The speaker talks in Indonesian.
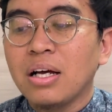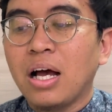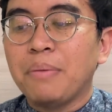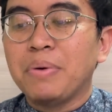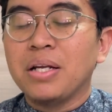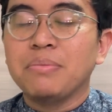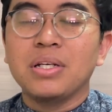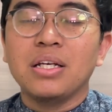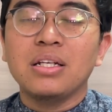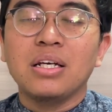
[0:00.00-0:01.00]
apa
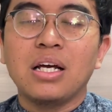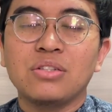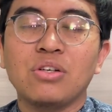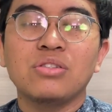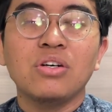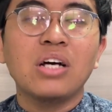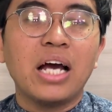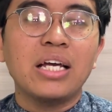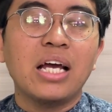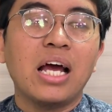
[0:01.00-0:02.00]
namanya, dengan sosok
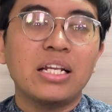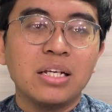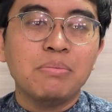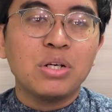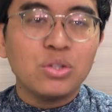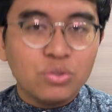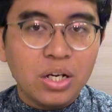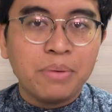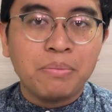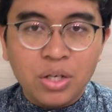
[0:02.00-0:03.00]
keayahannya, begitu
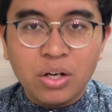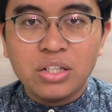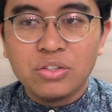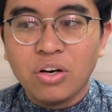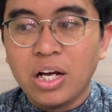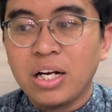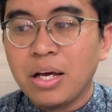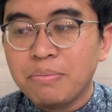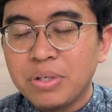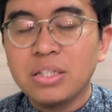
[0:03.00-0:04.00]
juga beliau adalah seorang
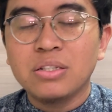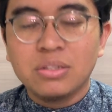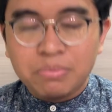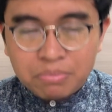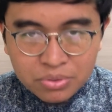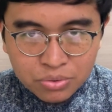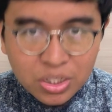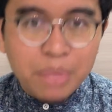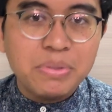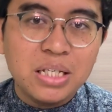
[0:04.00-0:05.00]
nabi,
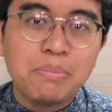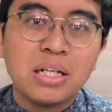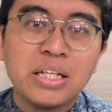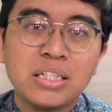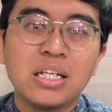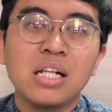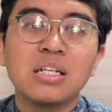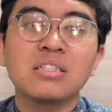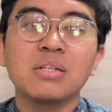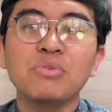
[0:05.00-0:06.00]
sudah bisa mendeteksi hal
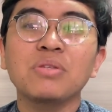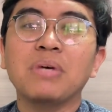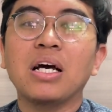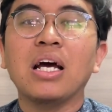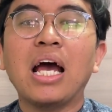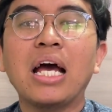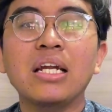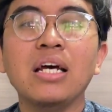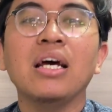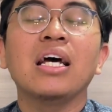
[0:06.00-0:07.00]
tersebut maka
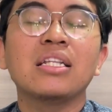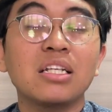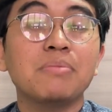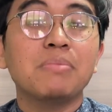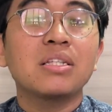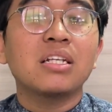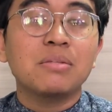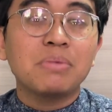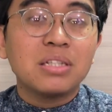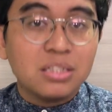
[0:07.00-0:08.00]
ada
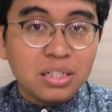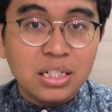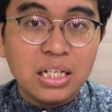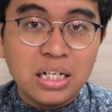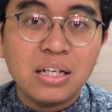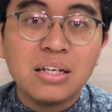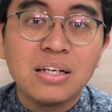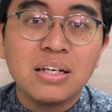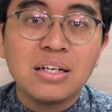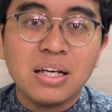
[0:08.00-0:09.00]
treatment-treatment tersendiri
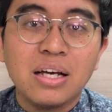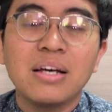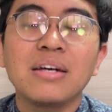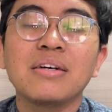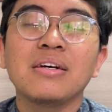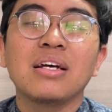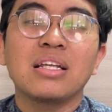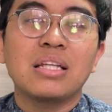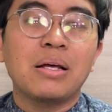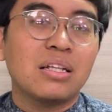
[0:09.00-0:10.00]
ya
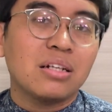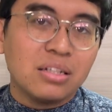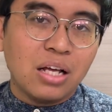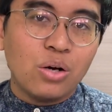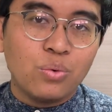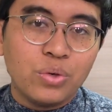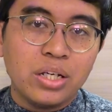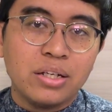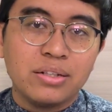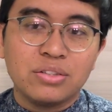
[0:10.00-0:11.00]
kita
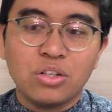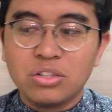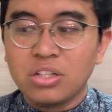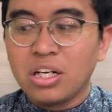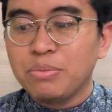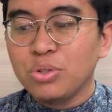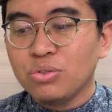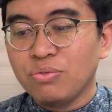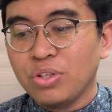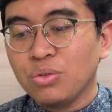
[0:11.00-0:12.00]
ketahui saudara Nabi
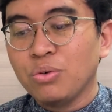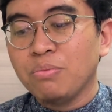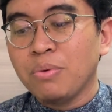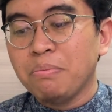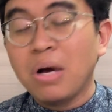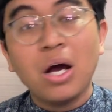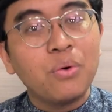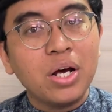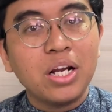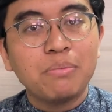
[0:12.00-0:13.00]
Yusuf itu
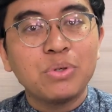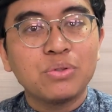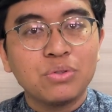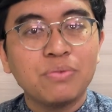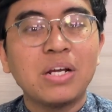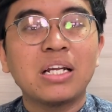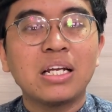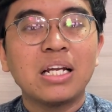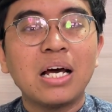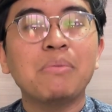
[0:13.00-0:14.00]
membawa Nabi Yusuf dan
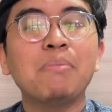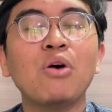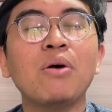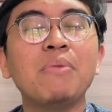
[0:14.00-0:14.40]
hendak membawa